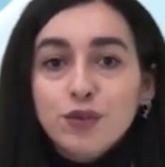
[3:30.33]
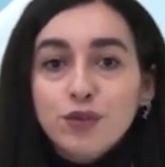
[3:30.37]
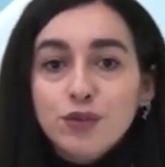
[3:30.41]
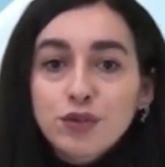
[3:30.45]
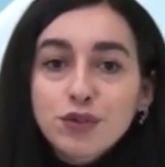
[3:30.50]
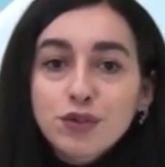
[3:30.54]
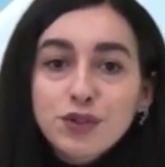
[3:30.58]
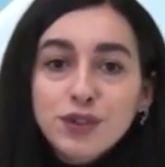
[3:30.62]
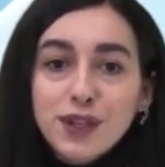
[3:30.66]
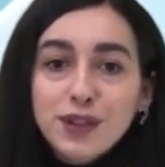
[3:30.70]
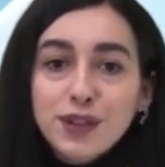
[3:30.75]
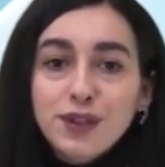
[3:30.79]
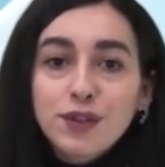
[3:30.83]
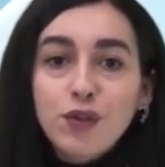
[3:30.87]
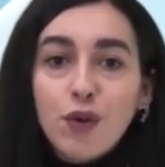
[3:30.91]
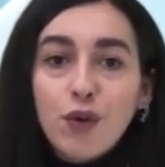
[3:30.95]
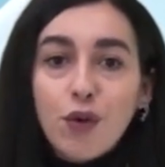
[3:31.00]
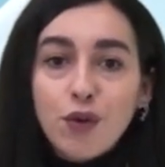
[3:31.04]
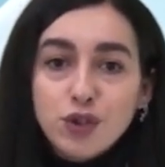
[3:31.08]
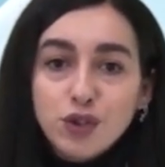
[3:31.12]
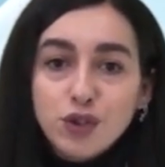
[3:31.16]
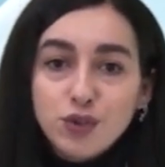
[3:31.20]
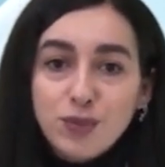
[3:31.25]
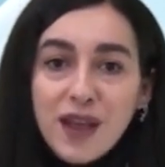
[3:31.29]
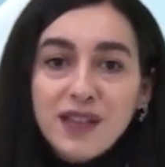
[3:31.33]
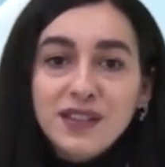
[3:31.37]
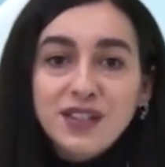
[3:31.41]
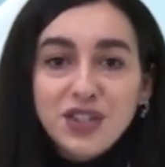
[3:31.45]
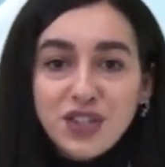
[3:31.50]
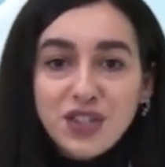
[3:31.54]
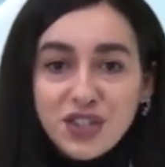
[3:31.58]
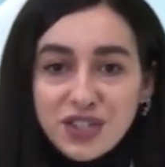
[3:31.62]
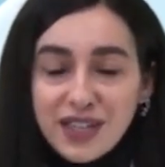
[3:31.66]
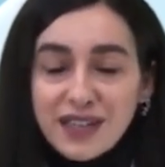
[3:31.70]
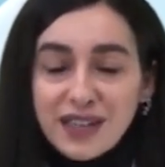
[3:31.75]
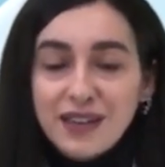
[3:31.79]
Rusya'nın Osmanlı
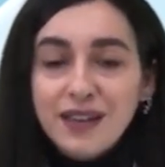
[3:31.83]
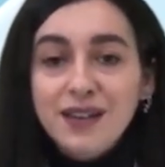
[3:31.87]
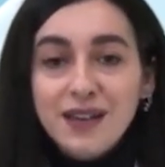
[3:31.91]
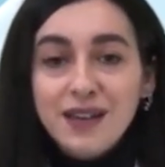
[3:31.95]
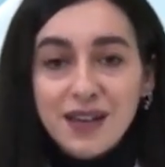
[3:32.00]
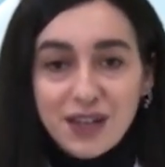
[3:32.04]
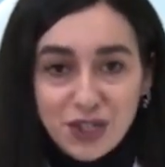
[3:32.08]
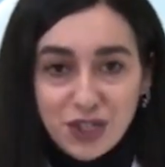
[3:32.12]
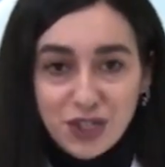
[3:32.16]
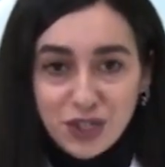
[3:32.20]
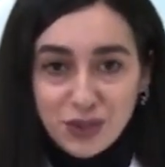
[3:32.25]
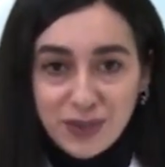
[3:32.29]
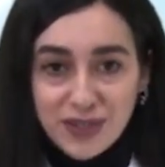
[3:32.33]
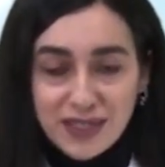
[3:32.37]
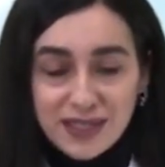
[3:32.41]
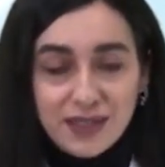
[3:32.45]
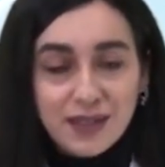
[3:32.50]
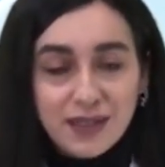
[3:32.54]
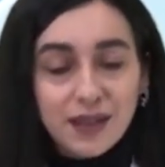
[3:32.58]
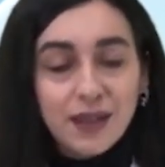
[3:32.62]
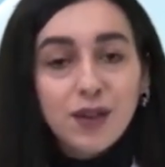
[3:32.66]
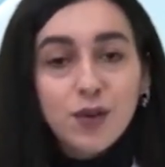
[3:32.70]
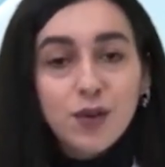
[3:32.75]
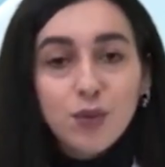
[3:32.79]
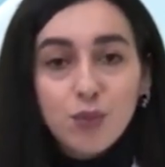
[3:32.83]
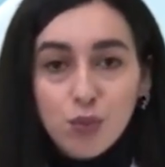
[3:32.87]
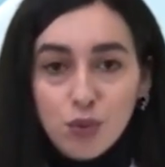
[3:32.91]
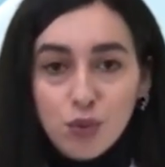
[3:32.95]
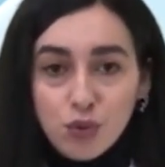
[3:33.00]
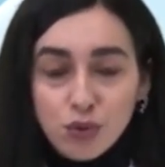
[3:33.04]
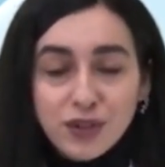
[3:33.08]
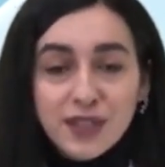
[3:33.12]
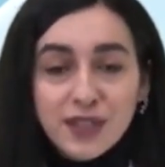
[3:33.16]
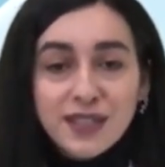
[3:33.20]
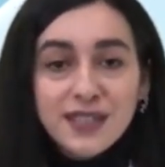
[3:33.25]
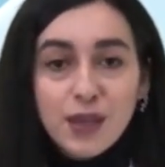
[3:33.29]
içişlerine karışması
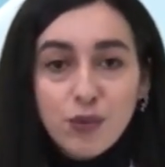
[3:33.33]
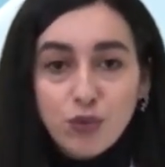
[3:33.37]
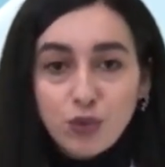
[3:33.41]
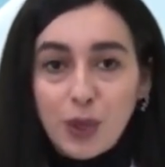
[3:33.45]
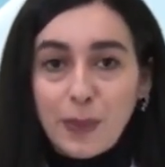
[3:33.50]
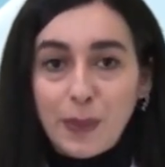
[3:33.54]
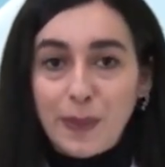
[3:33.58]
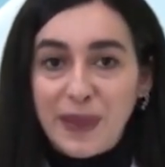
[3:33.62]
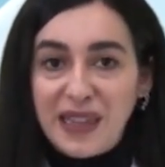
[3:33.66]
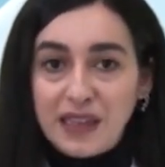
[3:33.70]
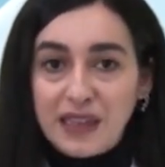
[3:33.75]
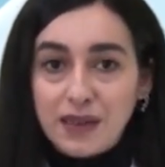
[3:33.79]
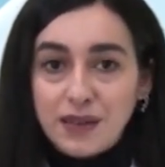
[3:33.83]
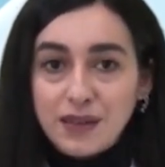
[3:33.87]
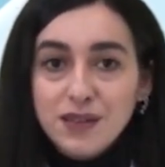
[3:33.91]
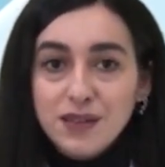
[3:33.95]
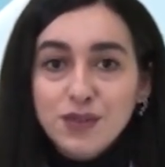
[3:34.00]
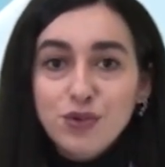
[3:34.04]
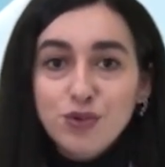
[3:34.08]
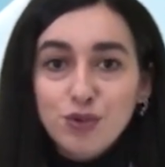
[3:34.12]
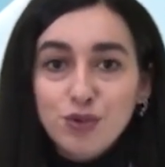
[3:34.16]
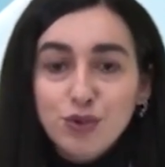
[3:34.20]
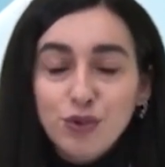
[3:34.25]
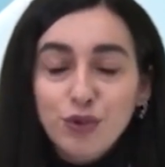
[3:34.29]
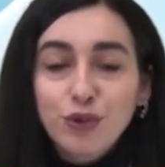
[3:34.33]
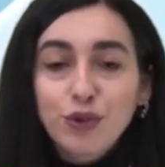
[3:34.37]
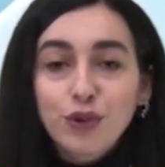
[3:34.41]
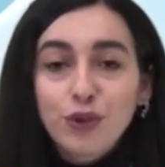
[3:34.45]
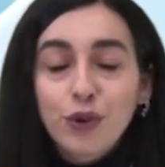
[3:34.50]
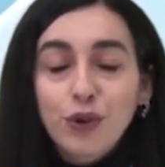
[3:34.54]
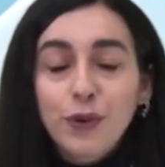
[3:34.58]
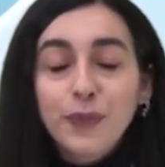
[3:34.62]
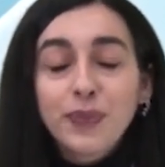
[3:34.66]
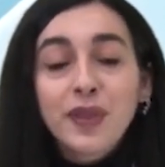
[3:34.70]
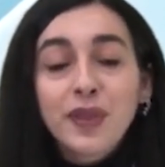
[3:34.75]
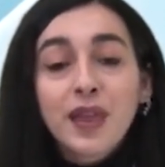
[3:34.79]
bunu da savunabiliriz.
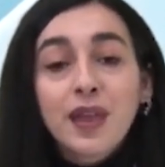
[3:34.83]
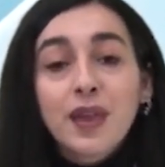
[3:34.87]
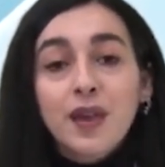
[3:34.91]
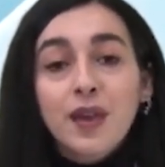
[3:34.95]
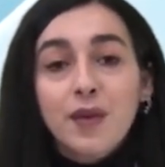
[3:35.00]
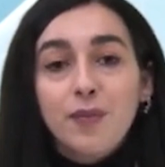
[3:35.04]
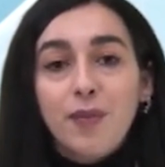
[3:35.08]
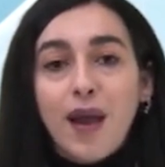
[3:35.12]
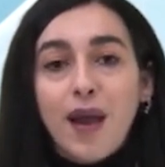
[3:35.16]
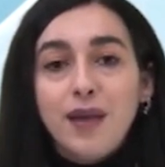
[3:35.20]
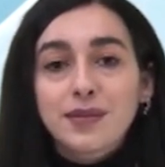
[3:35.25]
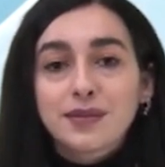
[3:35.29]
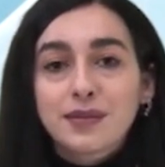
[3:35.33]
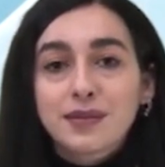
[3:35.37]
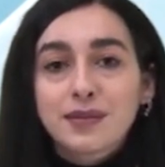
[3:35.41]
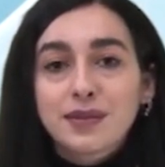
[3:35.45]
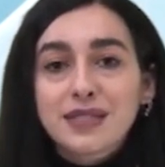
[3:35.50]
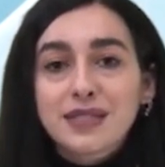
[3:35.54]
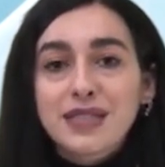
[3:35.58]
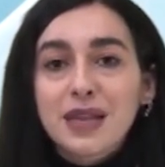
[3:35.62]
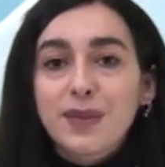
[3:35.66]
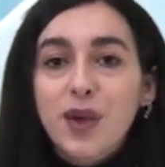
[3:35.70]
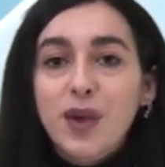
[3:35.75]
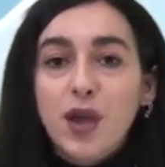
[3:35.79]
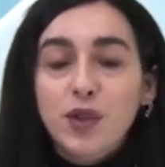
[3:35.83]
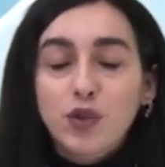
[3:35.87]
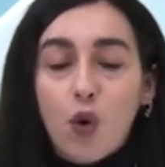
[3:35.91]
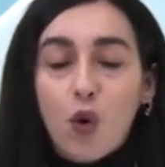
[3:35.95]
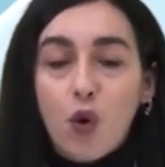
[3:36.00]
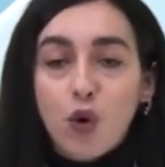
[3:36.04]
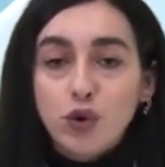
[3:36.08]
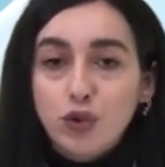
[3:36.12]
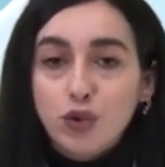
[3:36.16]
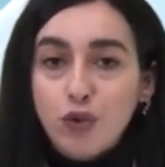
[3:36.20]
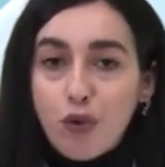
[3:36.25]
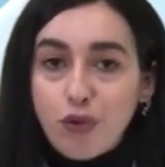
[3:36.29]
Çünkü baktığınız zaman
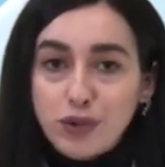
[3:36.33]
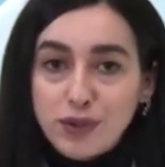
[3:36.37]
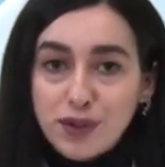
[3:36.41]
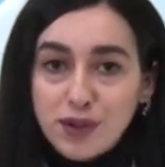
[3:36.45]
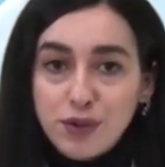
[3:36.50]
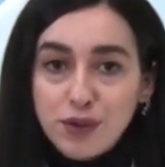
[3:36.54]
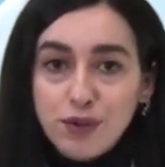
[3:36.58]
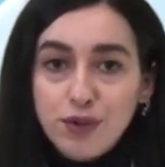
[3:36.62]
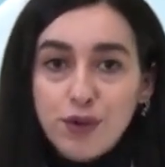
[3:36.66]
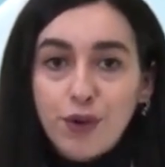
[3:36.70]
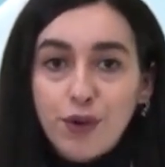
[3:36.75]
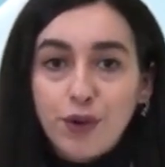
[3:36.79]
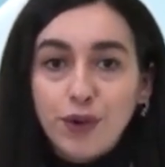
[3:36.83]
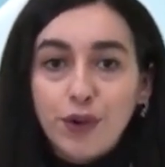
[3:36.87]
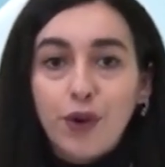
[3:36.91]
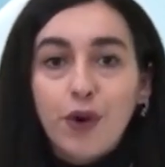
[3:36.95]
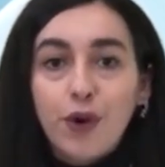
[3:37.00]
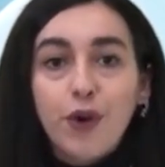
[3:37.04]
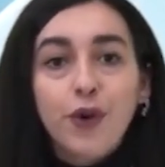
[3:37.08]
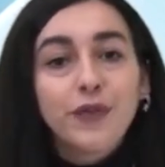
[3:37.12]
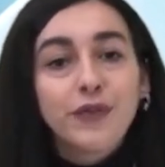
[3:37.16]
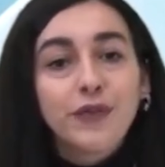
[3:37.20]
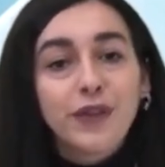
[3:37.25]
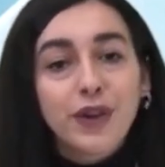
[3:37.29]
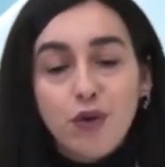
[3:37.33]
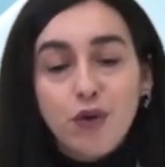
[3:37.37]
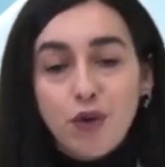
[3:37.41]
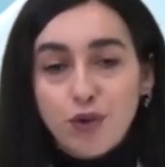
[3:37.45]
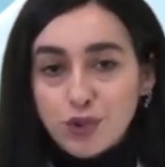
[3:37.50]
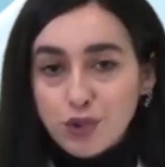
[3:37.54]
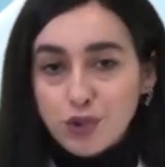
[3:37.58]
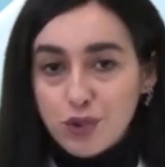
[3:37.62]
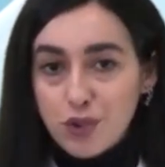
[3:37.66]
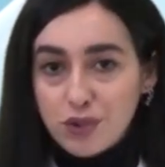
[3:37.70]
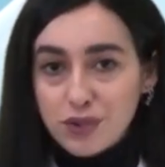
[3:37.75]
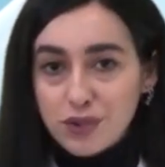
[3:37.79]
Ortodoksları koruyor ve
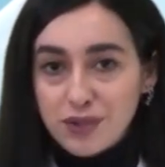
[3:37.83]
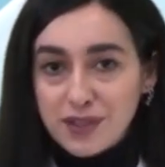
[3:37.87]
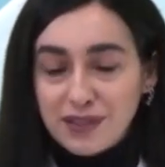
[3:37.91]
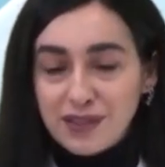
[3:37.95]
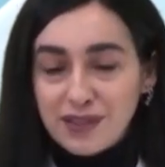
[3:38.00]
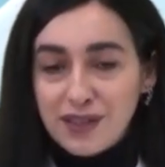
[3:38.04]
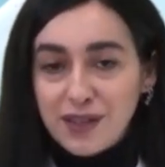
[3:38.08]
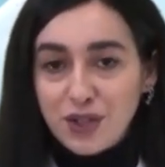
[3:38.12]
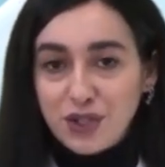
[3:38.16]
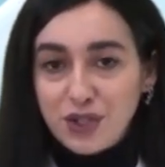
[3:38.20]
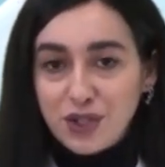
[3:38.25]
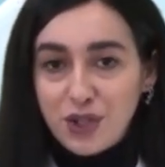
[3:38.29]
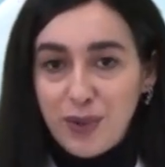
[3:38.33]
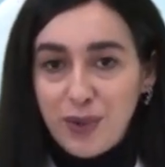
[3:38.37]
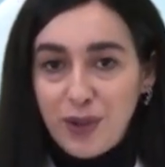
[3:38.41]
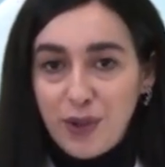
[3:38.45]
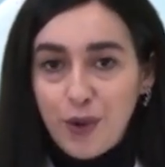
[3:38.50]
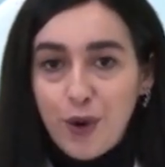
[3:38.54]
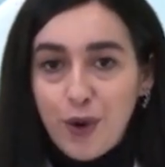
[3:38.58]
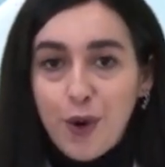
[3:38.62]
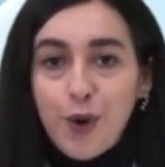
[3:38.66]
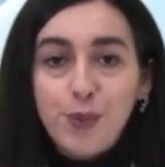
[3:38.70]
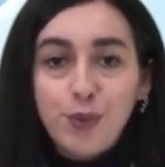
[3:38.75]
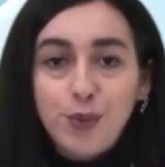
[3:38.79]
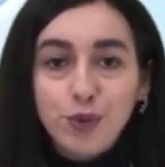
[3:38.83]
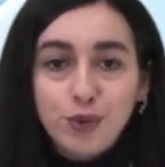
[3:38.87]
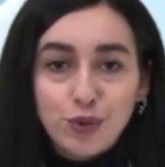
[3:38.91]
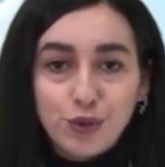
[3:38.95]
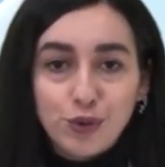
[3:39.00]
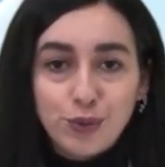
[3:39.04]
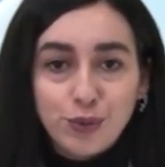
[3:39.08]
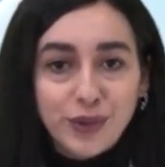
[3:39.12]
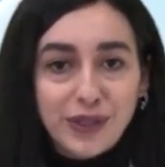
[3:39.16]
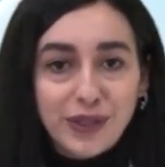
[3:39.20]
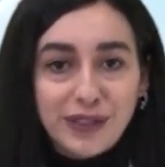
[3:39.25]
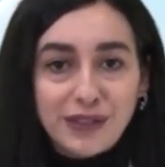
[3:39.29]
konsolosluklar açabiliyor. Bu
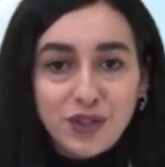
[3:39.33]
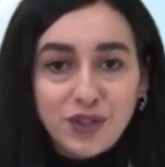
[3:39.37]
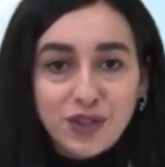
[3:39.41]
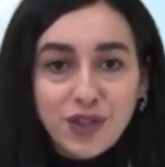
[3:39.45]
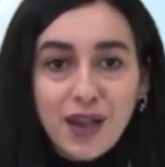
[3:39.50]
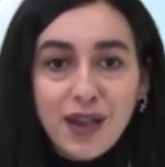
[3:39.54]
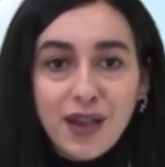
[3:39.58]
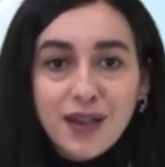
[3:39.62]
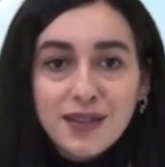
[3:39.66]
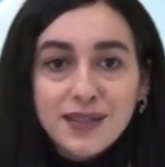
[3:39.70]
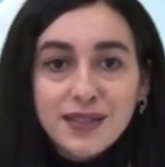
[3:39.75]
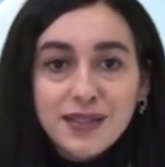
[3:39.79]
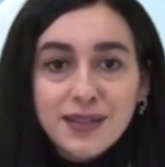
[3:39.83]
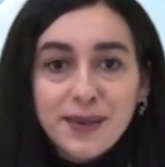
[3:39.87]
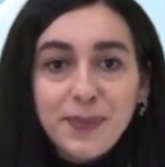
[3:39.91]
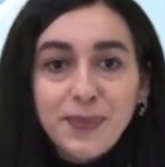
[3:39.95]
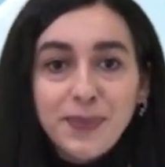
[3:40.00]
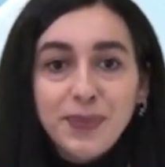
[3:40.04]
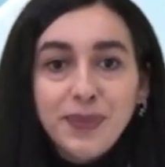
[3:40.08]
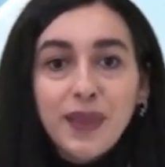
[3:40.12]
durumu da alacağız.